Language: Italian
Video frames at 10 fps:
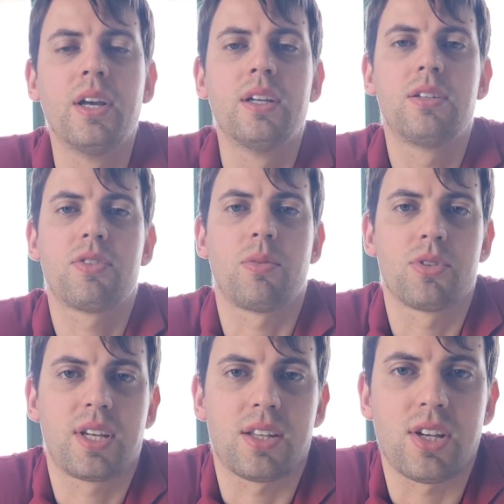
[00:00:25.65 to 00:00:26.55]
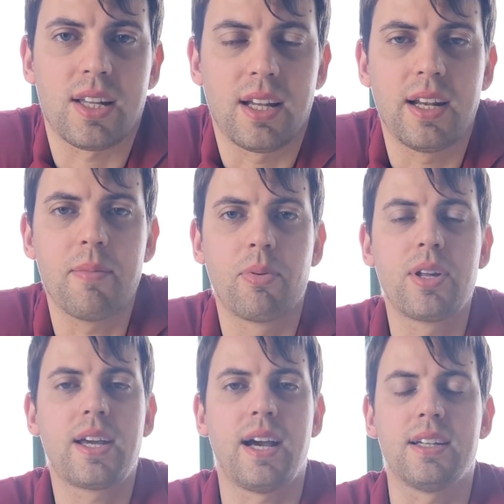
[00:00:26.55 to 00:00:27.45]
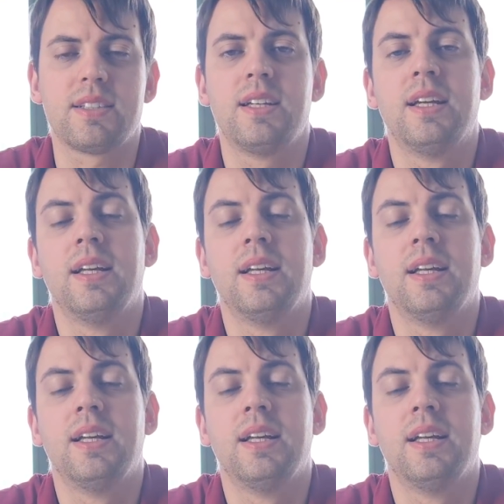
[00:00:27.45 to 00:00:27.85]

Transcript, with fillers: ci facciamo schiacciare dall'Empoli in casa.